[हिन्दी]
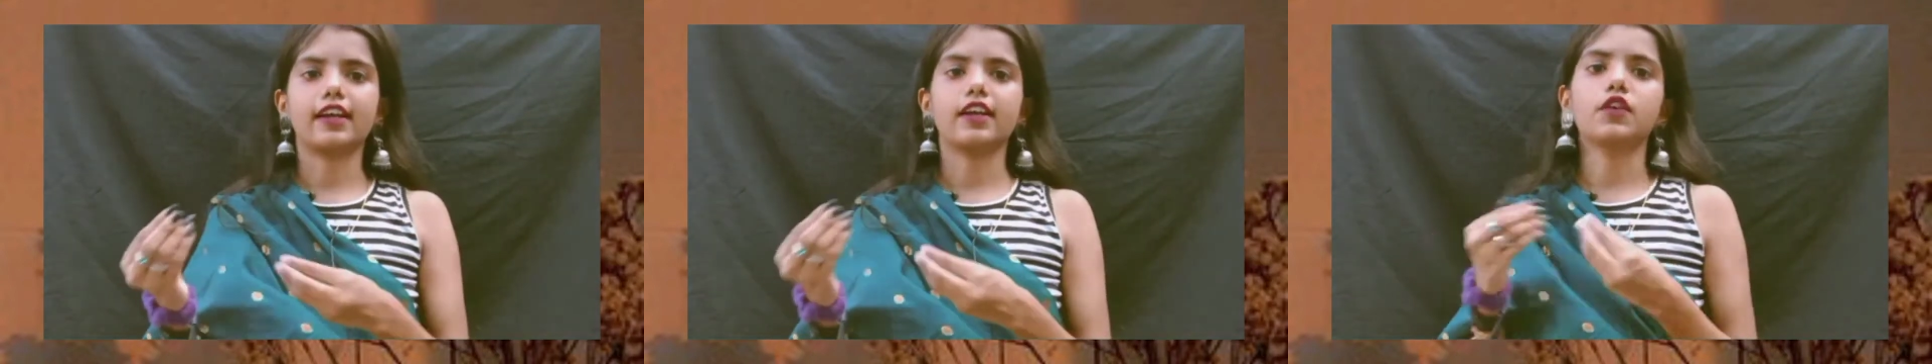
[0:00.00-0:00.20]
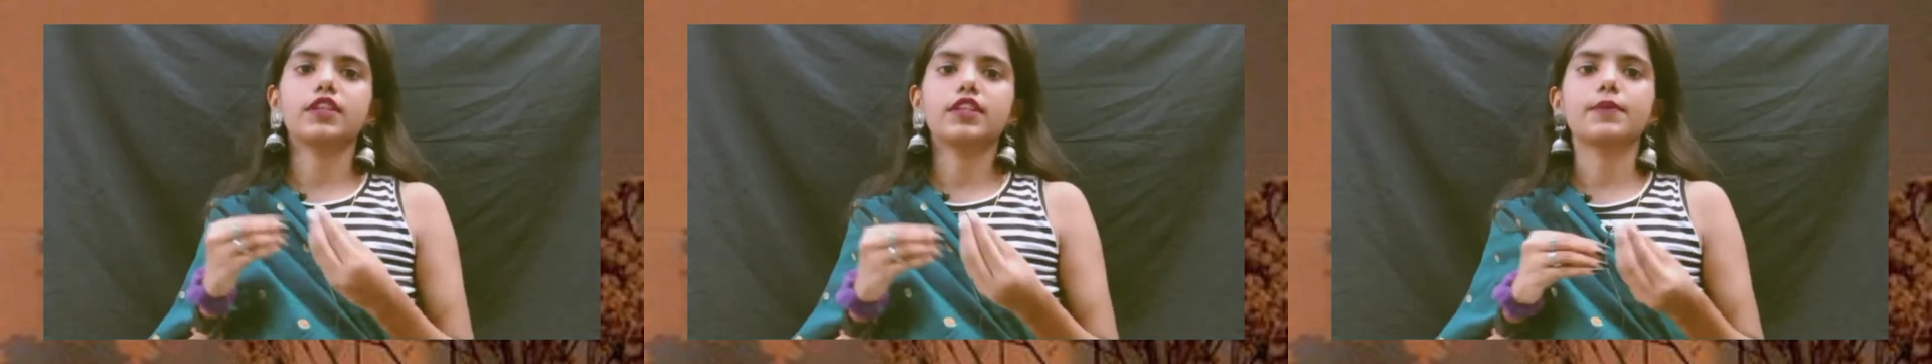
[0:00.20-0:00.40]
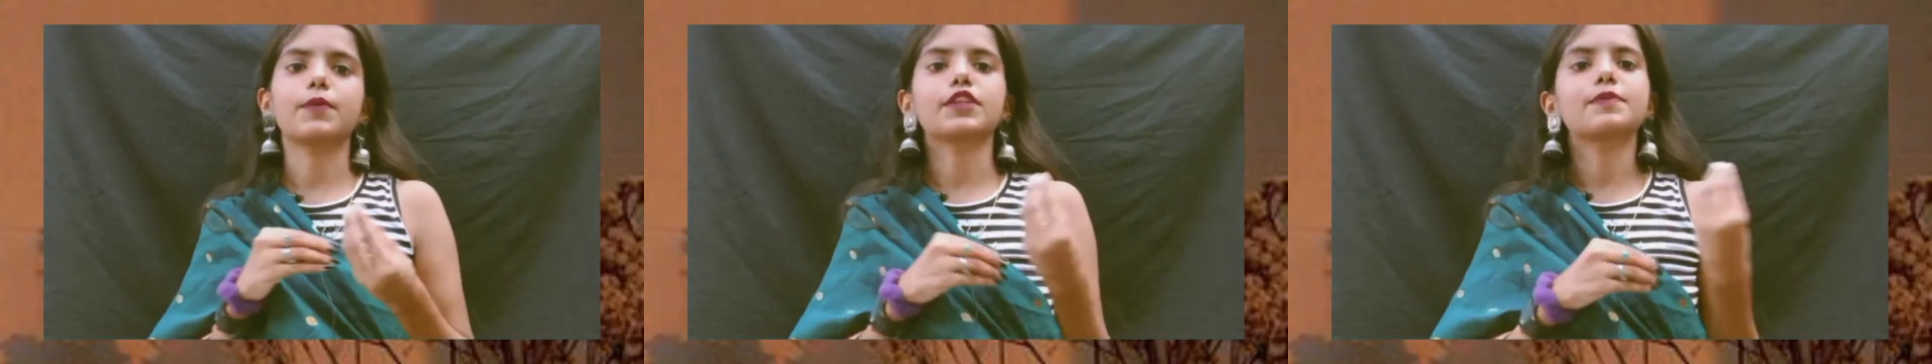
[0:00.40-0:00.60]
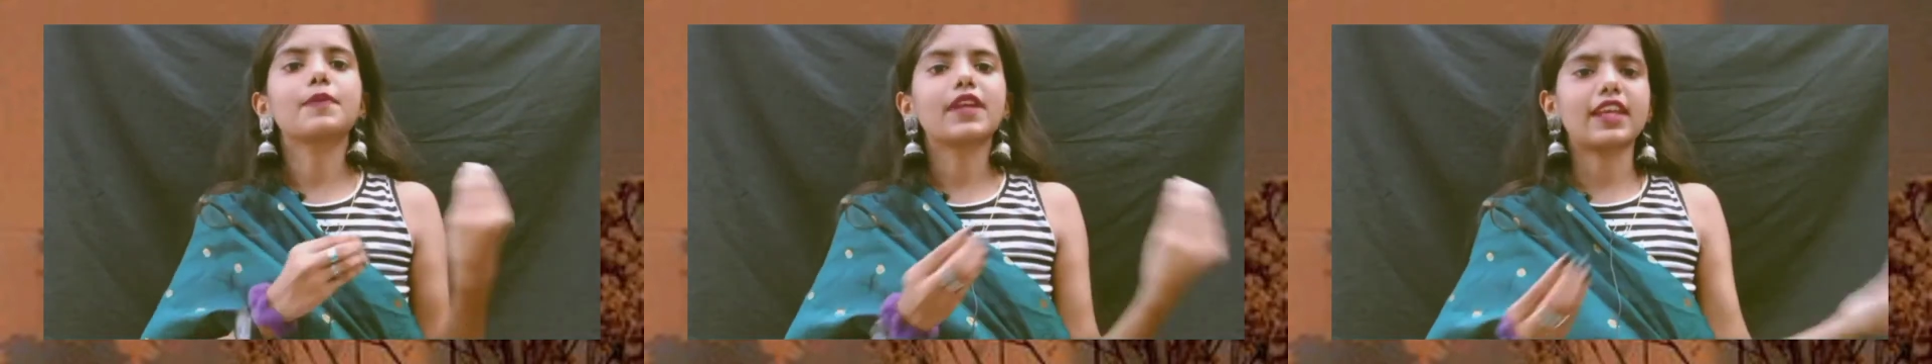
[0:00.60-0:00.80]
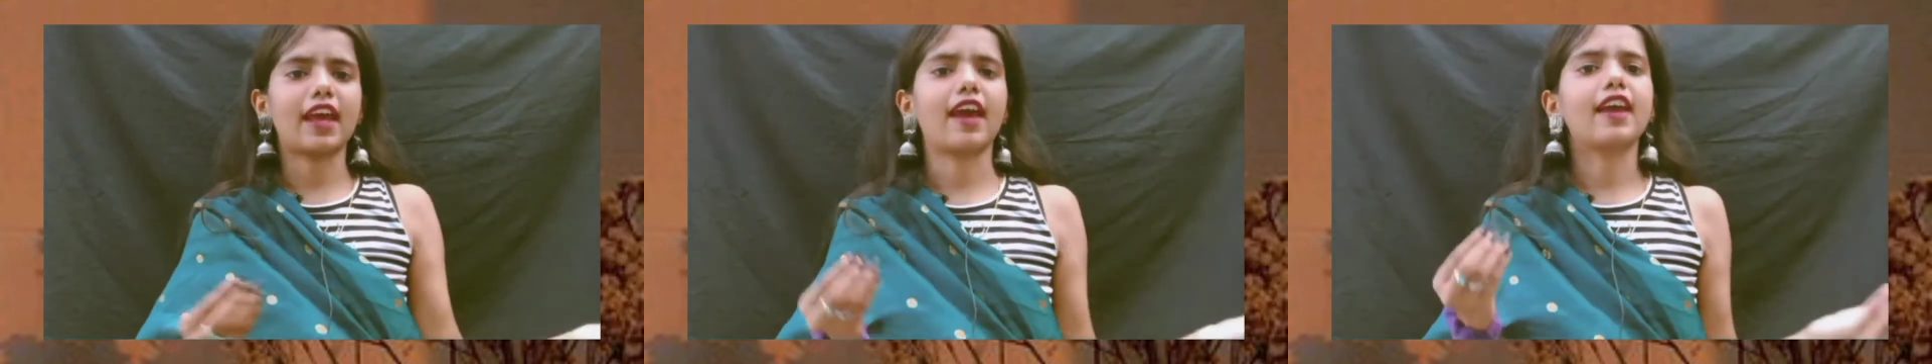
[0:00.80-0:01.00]
कौन से प्रोसेस
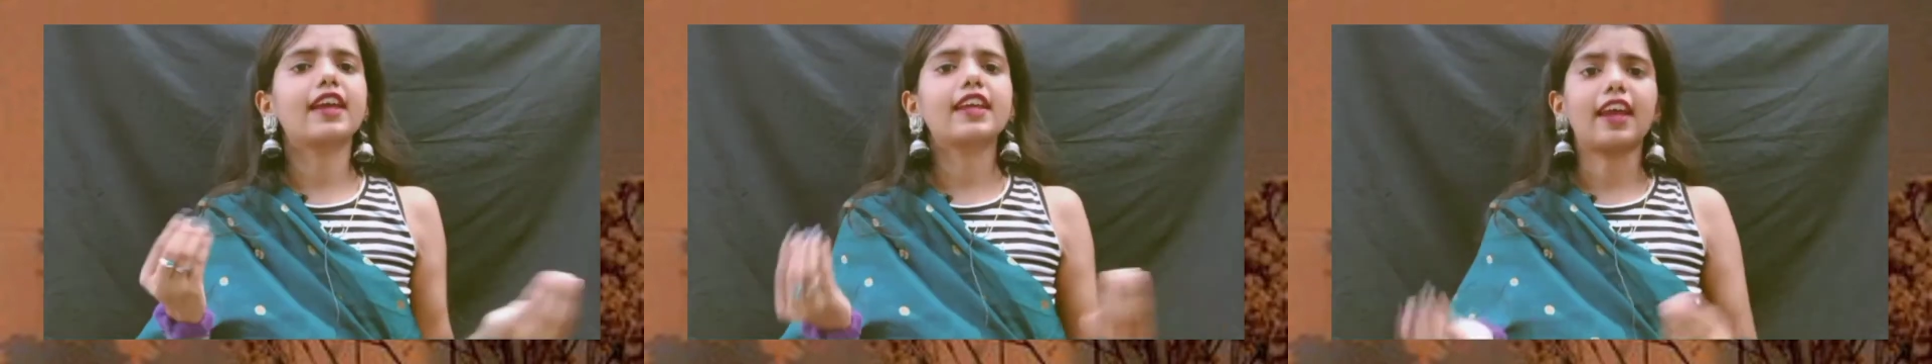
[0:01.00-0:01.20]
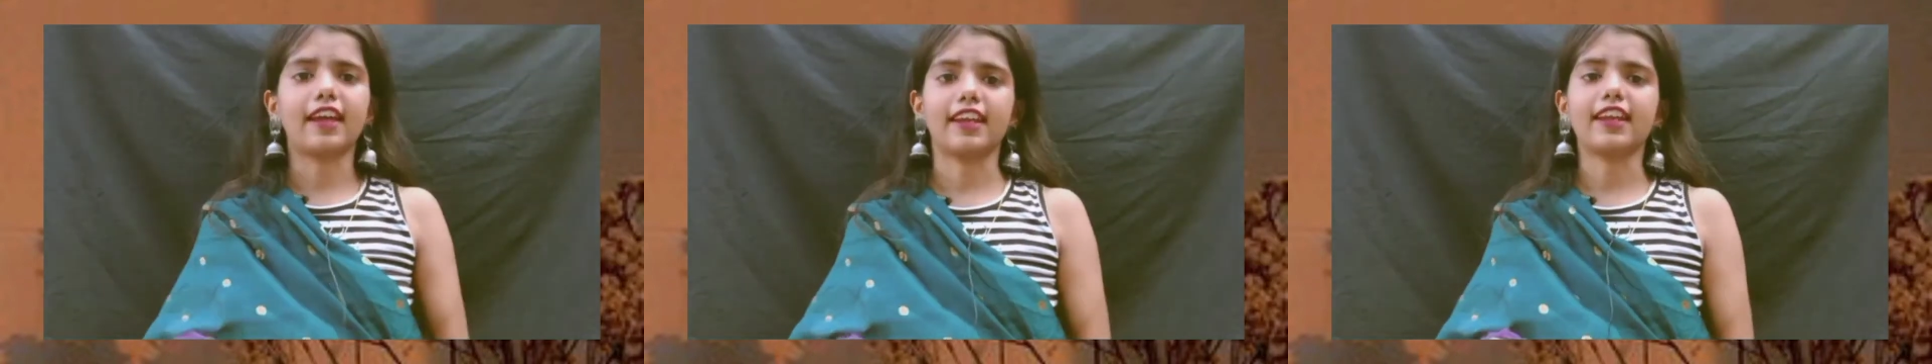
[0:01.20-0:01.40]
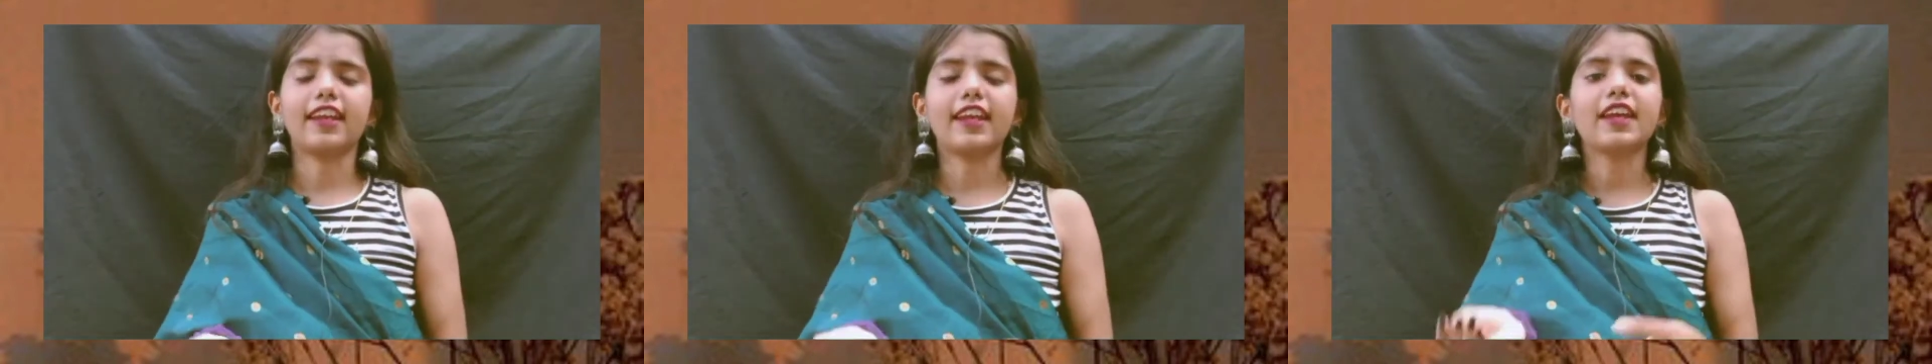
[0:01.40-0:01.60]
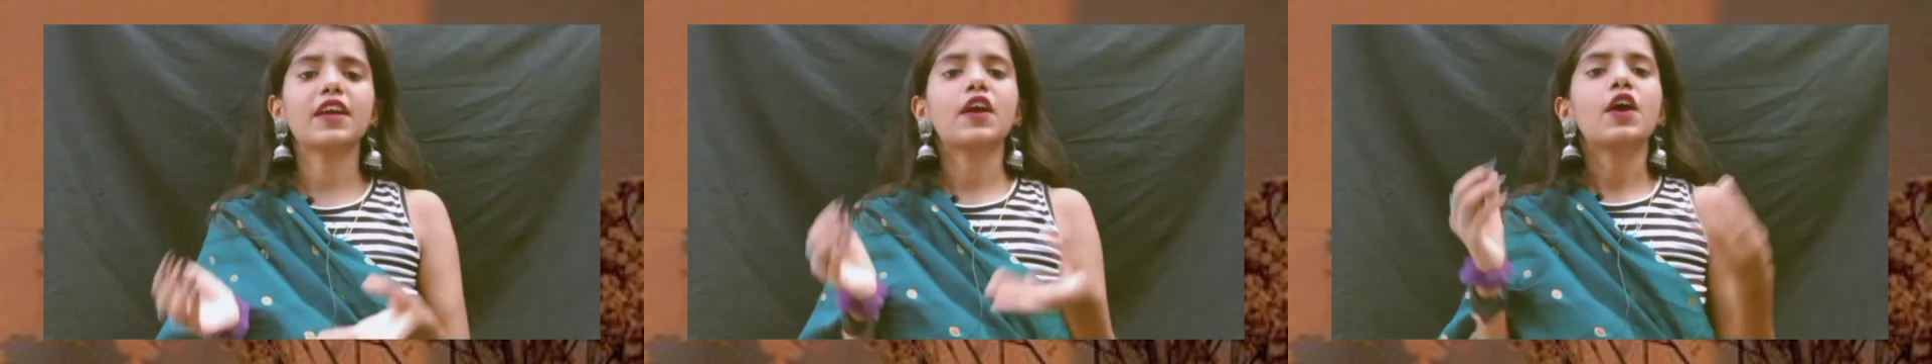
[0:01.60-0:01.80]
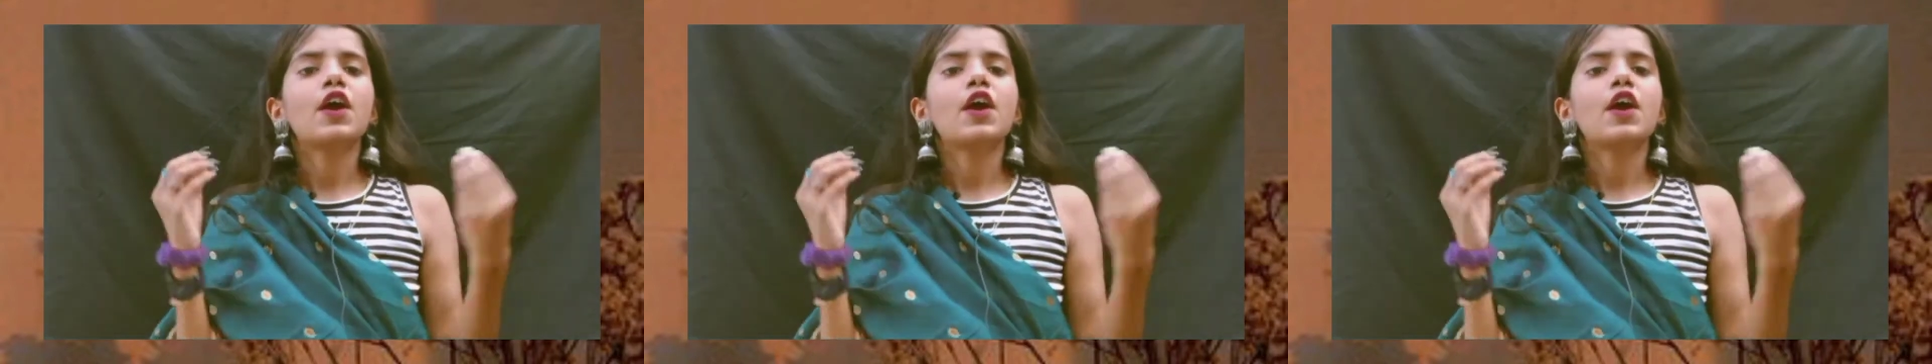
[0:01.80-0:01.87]
में क्या है क्या नहीं है